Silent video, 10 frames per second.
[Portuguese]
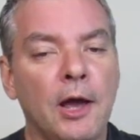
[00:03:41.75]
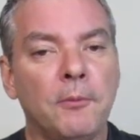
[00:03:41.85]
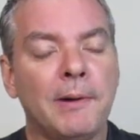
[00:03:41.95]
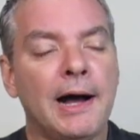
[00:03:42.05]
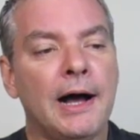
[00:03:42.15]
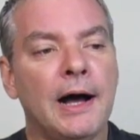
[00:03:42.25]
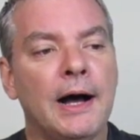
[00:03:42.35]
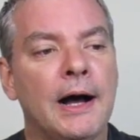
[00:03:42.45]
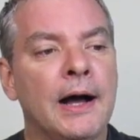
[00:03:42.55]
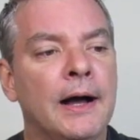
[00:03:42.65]
é
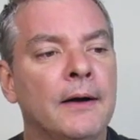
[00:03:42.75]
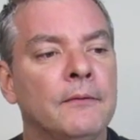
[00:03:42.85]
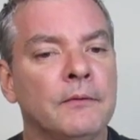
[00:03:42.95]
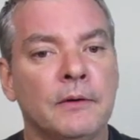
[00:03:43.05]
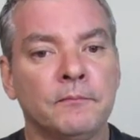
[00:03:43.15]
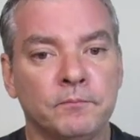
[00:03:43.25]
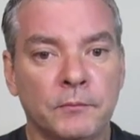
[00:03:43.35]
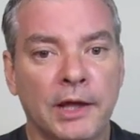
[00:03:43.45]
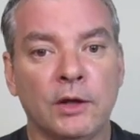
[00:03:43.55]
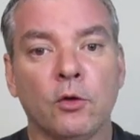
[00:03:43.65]
uma
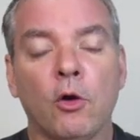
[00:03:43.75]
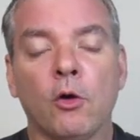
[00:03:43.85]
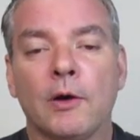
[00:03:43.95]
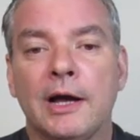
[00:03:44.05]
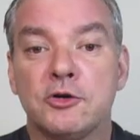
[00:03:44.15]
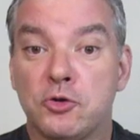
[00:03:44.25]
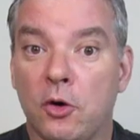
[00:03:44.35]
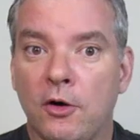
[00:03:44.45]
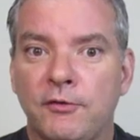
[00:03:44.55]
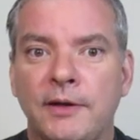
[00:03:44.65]
enóloga
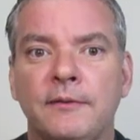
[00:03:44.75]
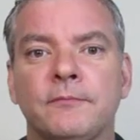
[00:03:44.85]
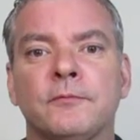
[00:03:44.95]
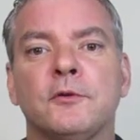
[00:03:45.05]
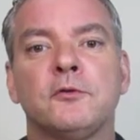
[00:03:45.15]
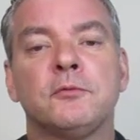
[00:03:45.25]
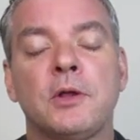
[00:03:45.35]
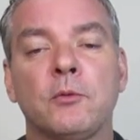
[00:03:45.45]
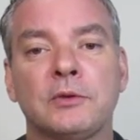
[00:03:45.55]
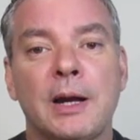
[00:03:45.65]
jovem,
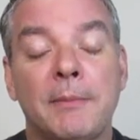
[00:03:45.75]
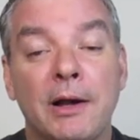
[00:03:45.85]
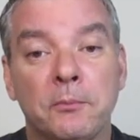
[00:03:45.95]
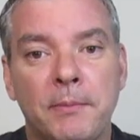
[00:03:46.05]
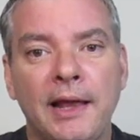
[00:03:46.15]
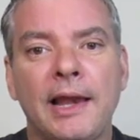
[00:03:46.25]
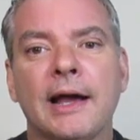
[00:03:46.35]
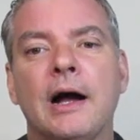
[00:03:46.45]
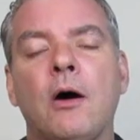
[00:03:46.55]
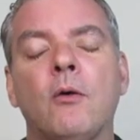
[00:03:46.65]
tem um trabalho bem
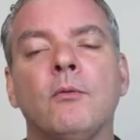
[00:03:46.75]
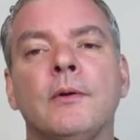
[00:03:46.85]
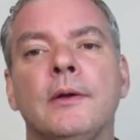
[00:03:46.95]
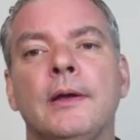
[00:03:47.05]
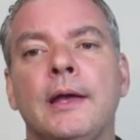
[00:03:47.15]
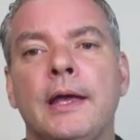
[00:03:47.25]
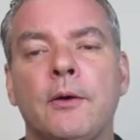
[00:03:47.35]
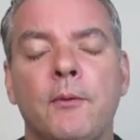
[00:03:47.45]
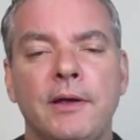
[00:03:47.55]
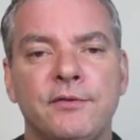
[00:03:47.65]
legal,
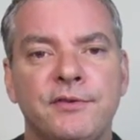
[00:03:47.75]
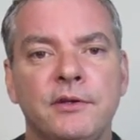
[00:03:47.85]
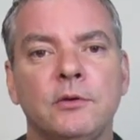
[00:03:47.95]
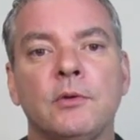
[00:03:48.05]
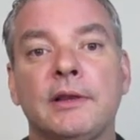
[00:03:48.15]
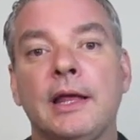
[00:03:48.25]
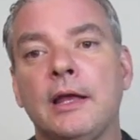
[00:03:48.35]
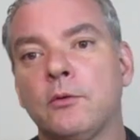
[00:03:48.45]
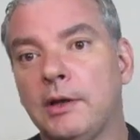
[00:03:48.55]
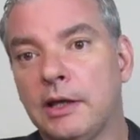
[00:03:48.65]
reconhecido até
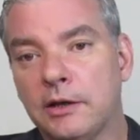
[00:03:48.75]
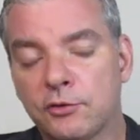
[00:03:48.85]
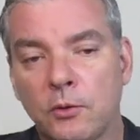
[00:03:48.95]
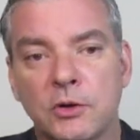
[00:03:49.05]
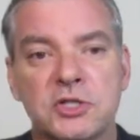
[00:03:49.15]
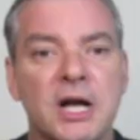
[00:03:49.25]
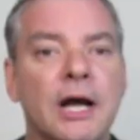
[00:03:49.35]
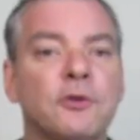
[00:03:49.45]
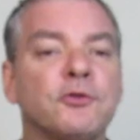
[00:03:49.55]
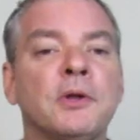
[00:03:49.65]
no Guia
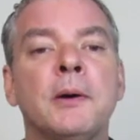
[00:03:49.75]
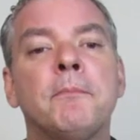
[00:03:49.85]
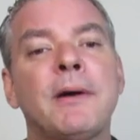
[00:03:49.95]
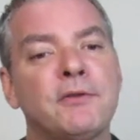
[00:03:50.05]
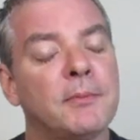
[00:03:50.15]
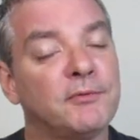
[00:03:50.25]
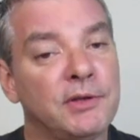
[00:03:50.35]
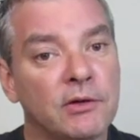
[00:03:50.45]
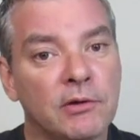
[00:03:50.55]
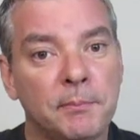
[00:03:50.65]
Descorchados, mas é uma
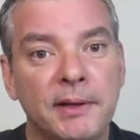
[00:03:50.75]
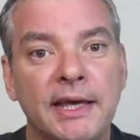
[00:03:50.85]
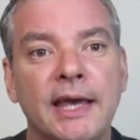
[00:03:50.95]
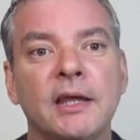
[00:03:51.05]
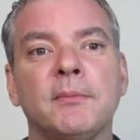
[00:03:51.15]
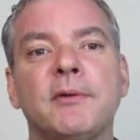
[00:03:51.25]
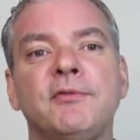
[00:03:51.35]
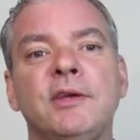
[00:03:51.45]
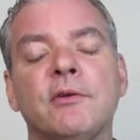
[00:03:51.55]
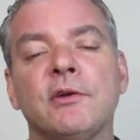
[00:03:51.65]
vinícola pequena, uma
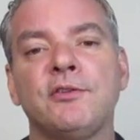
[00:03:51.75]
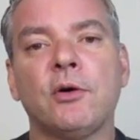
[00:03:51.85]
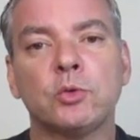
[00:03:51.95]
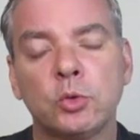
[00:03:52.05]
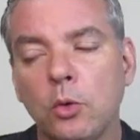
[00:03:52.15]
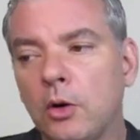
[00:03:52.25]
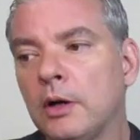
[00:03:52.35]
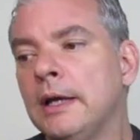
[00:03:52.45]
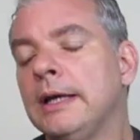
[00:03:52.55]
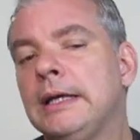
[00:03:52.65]
vinícola de
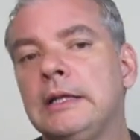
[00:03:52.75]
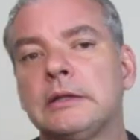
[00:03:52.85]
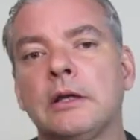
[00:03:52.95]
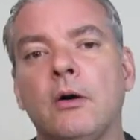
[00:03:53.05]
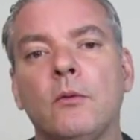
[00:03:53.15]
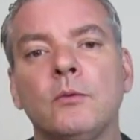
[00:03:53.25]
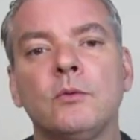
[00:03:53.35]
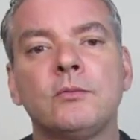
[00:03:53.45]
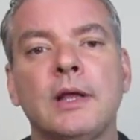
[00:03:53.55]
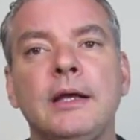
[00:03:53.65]
autor, então
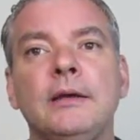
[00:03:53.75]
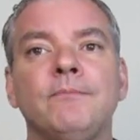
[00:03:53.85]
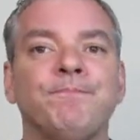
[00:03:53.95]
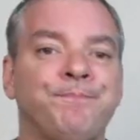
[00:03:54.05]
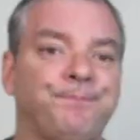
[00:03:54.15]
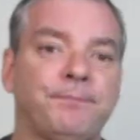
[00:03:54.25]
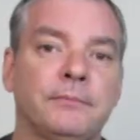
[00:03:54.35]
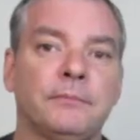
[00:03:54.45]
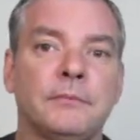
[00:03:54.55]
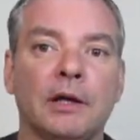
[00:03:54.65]
não tem
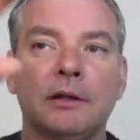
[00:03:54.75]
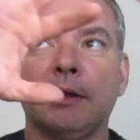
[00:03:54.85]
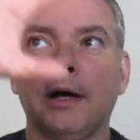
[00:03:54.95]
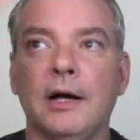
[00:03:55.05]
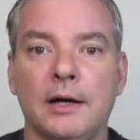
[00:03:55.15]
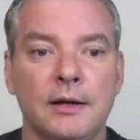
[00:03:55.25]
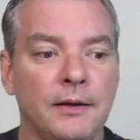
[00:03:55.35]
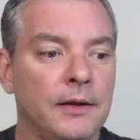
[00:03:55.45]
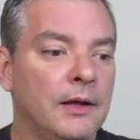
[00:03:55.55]
tanta.